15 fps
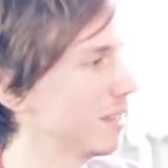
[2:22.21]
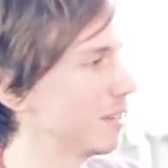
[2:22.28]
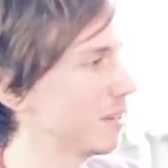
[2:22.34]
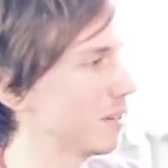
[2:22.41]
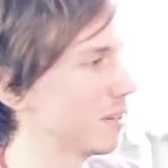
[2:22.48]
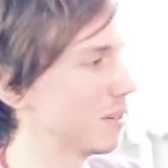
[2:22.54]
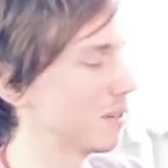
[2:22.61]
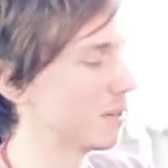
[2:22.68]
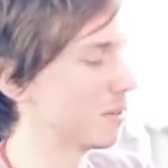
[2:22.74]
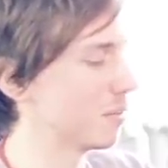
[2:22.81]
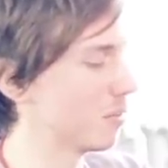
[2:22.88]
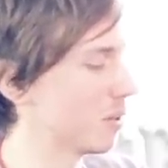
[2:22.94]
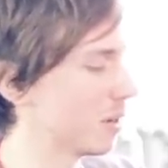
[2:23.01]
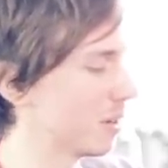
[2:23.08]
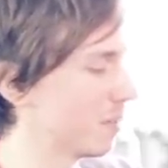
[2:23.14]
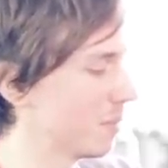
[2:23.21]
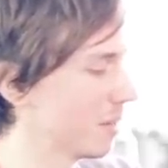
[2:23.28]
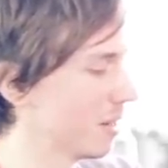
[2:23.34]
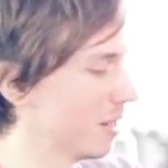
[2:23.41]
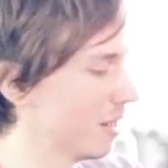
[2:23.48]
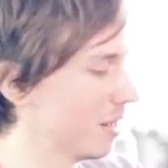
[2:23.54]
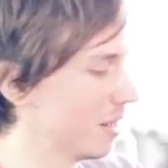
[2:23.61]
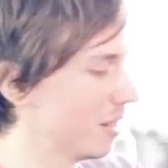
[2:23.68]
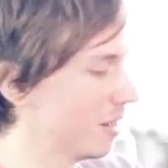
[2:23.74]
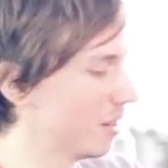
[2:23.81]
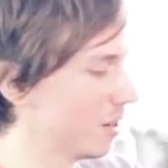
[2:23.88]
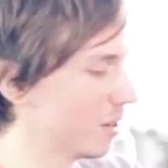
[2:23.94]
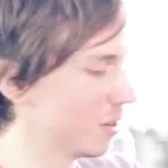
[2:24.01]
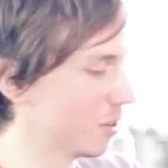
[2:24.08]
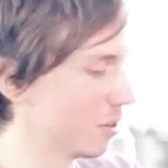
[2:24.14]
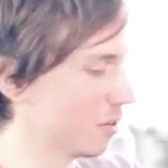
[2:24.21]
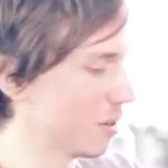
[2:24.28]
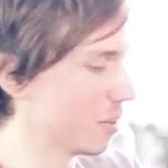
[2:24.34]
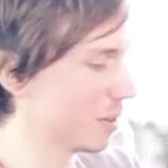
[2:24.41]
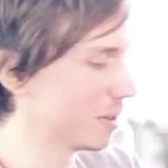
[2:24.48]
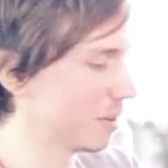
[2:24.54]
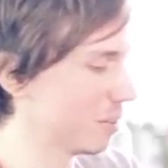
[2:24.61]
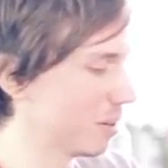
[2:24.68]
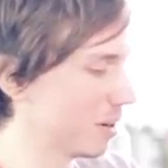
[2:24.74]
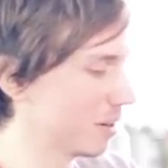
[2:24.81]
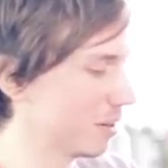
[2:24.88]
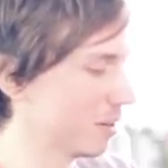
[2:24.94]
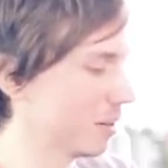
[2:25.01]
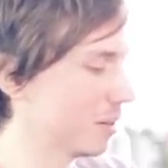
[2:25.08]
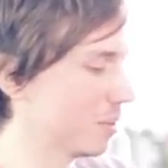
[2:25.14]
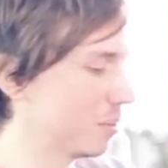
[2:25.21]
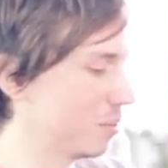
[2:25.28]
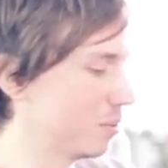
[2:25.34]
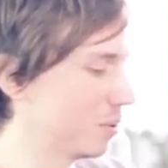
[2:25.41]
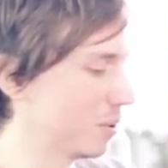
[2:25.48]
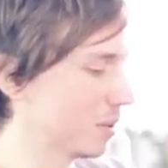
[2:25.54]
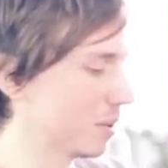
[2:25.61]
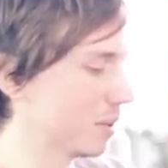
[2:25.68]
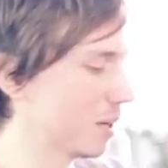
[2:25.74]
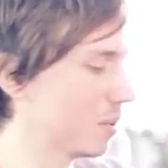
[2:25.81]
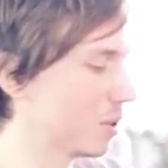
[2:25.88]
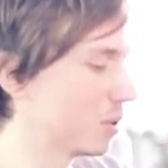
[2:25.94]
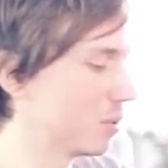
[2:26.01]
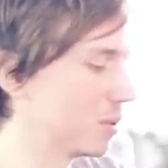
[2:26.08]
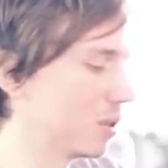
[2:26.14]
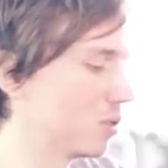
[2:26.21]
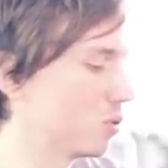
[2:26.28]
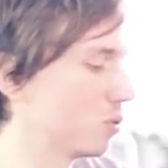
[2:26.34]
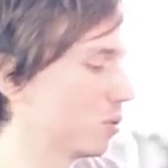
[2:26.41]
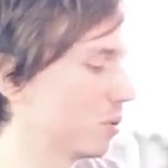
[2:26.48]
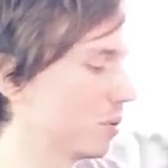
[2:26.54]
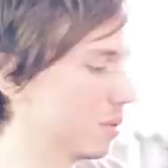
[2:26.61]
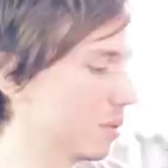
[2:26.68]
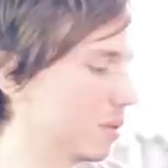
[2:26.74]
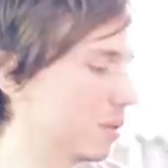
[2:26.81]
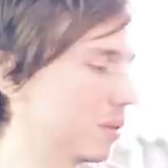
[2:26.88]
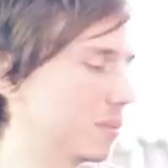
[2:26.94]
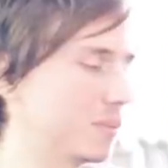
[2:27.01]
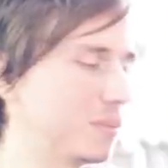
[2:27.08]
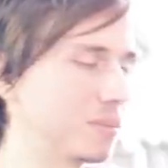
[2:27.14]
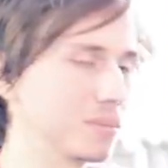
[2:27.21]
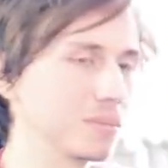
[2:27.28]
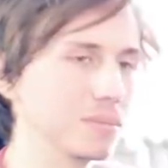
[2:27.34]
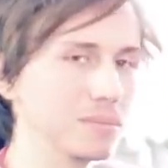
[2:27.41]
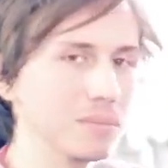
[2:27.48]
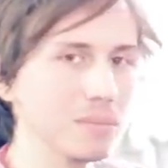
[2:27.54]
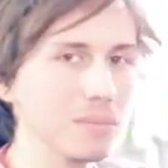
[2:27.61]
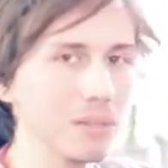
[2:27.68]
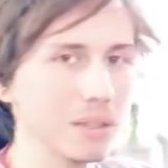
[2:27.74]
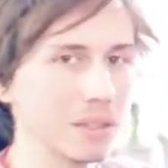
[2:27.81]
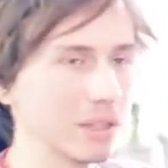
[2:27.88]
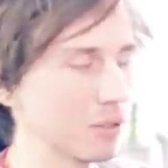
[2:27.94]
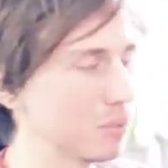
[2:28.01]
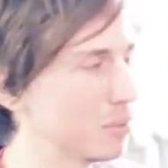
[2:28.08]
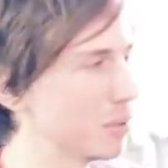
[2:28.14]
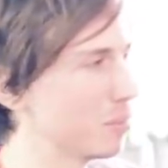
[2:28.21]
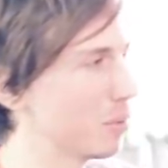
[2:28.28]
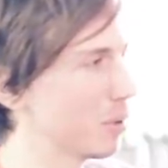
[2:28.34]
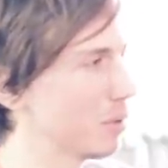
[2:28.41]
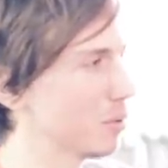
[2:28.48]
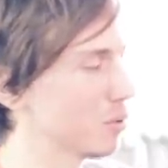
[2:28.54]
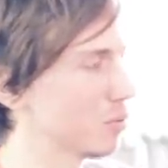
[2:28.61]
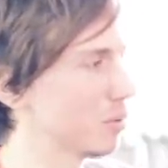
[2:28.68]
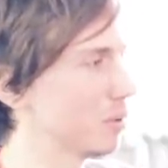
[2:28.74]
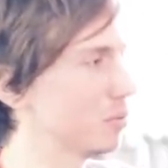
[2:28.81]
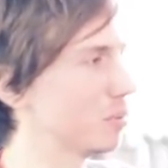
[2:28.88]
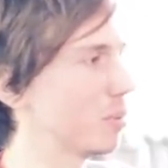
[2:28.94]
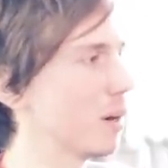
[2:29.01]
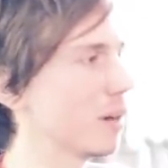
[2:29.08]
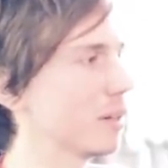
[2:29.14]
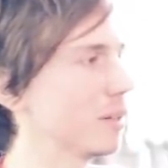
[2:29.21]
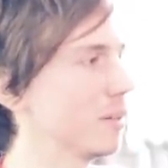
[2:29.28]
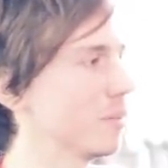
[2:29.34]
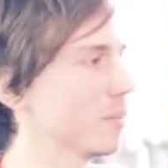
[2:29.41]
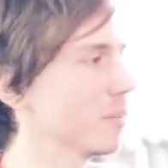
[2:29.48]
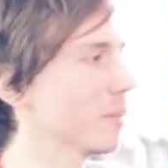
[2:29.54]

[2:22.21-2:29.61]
voilà. Donc on va passer par plusieurs étapes, j'ai noté juste quelques petits points dont je voulais vous parler.